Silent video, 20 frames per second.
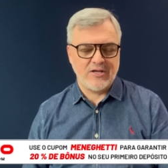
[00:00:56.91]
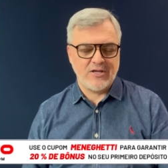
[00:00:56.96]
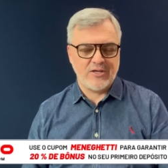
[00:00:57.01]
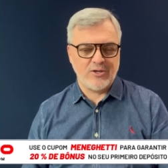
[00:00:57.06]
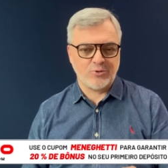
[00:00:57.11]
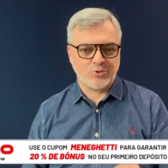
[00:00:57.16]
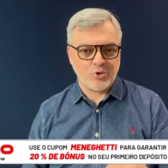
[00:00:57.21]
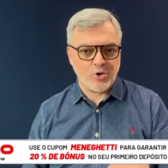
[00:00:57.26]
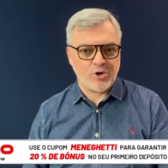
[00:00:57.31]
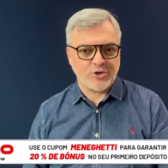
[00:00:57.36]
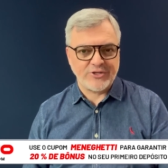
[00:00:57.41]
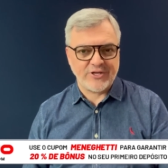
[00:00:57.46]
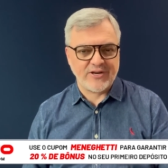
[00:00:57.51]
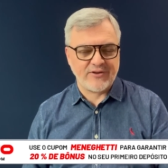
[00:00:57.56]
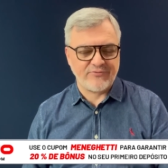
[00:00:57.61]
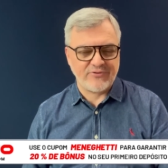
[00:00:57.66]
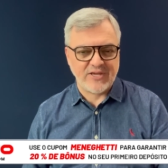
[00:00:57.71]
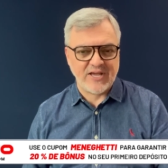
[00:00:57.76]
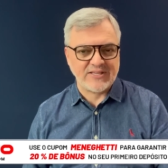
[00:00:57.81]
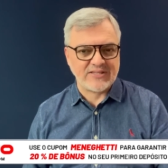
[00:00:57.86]
Eu tô rodando a
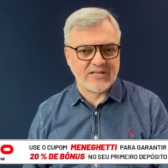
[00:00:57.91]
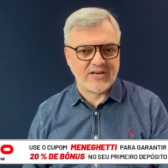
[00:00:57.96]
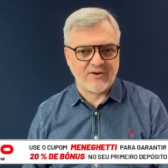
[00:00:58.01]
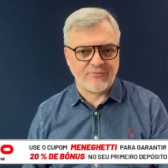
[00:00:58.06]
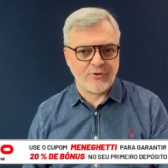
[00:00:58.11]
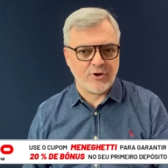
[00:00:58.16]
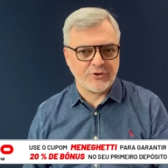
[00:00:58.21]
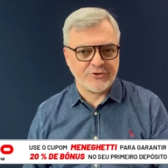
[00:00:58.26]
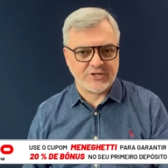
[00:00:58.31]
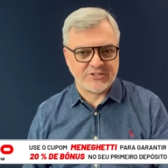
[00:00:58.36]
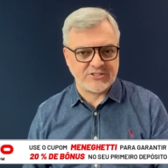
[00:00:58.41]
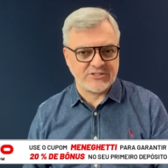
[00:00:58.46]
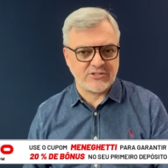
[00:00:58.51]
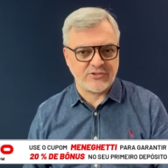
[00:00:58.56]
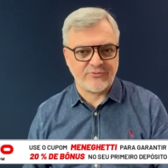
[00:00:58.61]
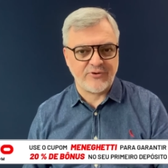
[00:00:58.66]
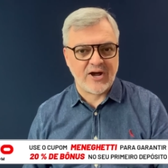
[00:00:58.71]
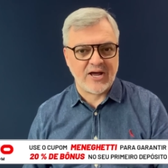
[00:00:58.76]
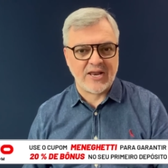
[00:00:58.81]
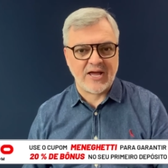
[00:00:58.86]
vinheta e na volta a gente
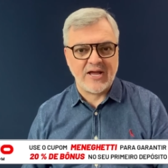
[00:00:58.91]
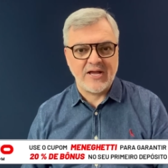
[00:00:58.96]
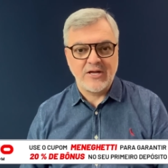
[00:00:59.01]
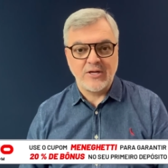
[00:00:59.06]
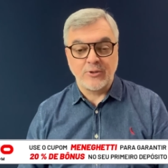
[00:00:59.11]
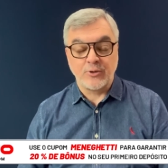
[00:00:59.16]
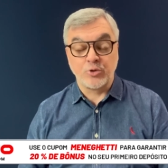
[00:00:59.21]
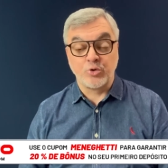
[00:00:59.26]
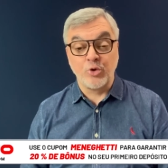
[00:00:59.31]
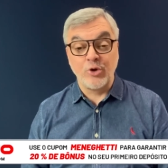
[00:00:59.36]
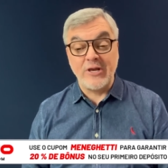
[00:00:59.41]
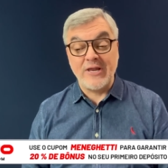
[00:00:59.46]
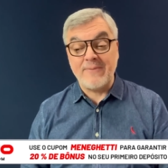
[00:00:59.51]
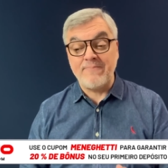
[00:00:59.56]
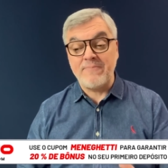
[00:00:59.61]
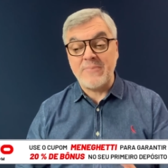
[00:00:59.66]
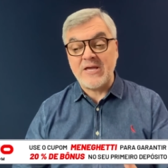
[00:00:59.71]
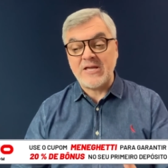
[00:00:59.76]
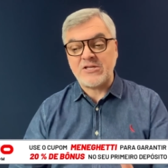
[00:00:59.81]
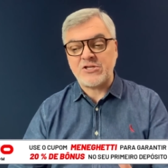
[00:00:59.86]
fala do
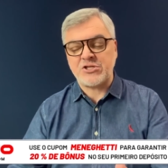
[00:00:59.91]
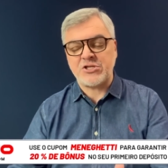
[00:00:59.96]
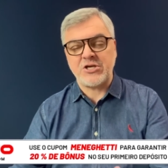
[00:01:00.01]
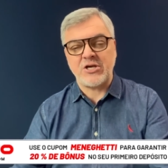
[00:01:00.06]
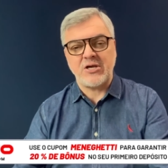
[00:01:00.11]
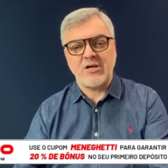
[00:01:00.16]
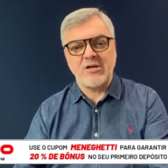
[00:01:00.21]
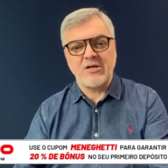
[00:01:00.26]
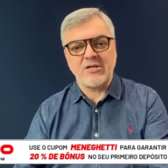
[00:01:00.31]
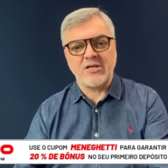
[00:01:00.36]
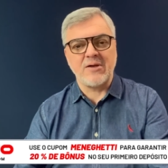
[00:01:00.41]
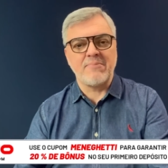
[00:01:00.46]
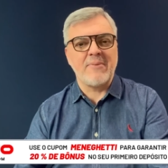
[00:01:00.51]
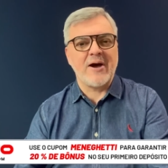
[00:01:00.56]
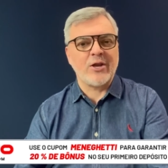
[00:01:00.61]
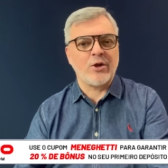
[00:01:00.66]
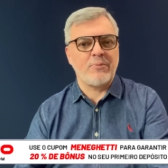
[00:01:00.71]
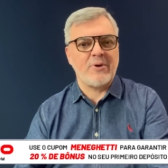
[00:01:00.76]
limite que Mano